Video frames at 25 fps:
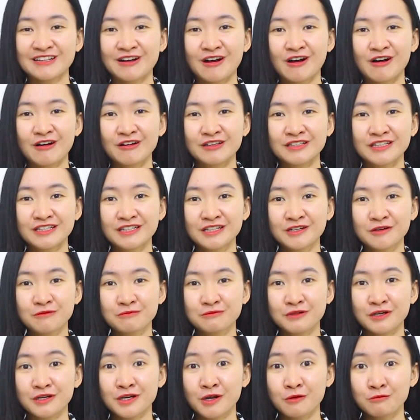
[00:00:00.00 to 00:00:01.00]
Có những lúc
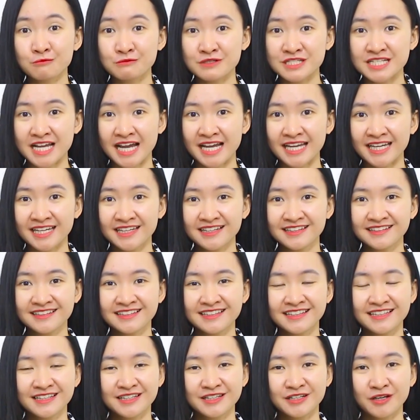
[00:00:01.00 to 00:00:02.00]
nó nồng cháy,
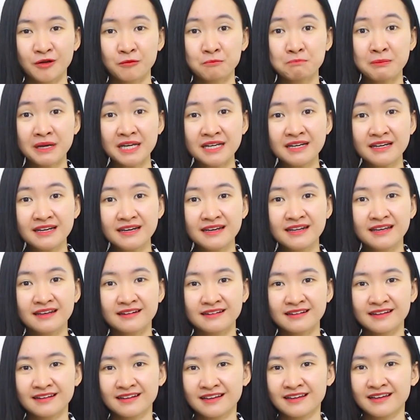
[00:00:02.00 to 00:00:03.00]
nó mãnh
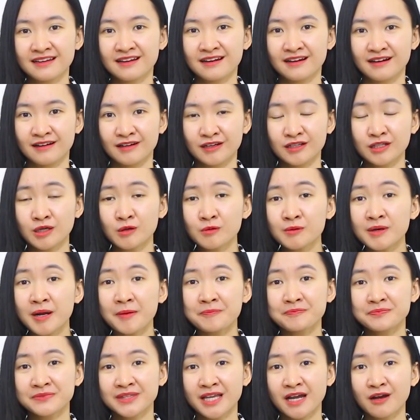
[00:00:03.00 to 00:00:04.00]
liệt, không
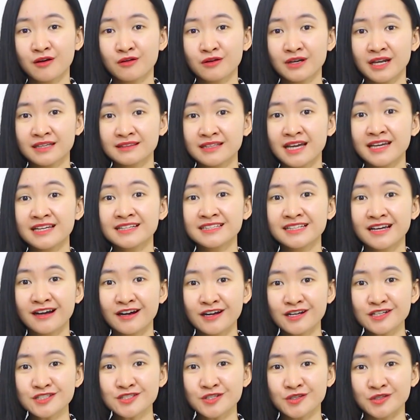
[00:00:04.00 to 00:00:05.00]
gặp nhau là thấy
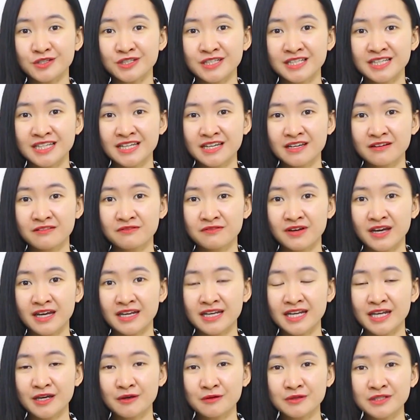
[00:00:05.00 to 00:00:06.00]
nhớ rồi.
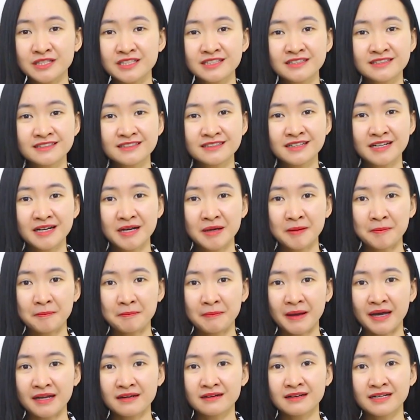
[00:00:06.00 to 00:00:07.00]
Và nếu như
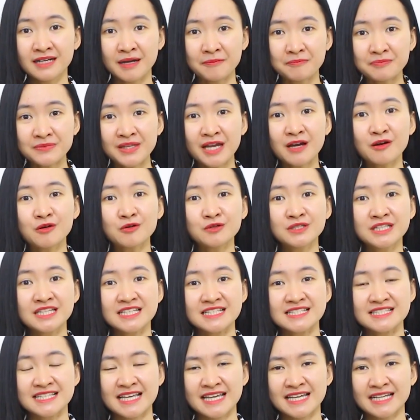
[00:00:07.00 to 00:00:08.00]
mà được gặp nhau
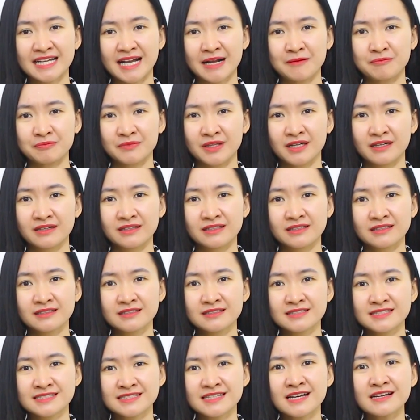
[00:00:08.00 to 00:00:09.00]
thì sẽ cảm
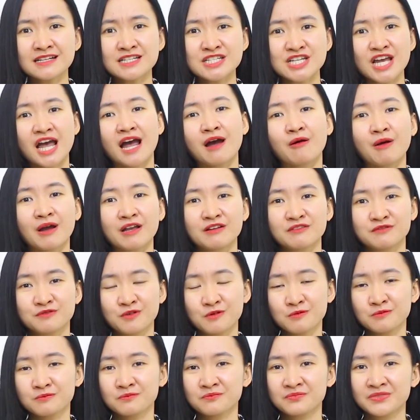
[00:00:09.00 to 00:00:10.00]
thấy dâng trào hạnh
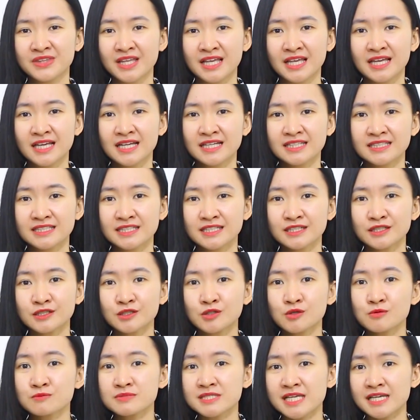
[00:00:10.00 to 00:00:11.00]
phúc.
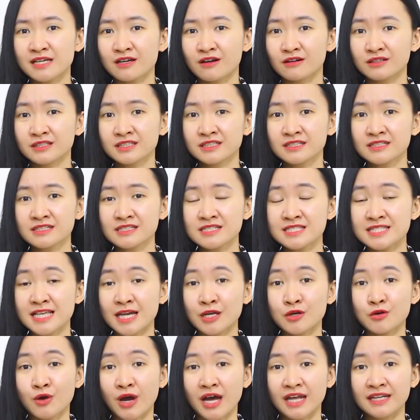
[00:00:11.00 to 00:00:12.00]
Nhưng cũng sẽ có những
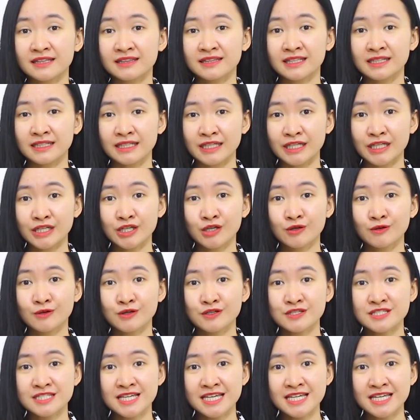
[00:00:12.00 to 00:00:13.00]
giai đoạn tình yêu
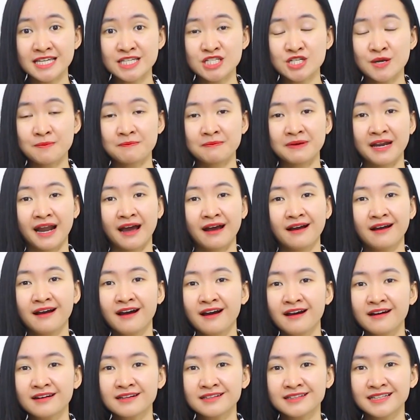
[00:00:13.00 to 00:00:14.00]
nó sẽ trầm lắng
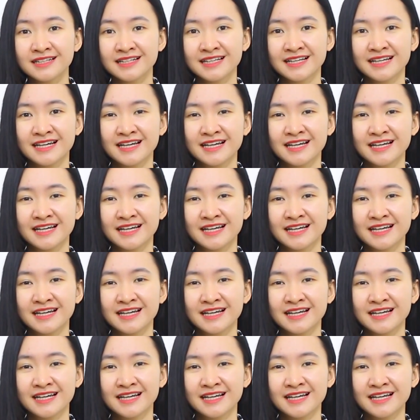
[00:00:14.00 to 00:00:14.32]
hơn.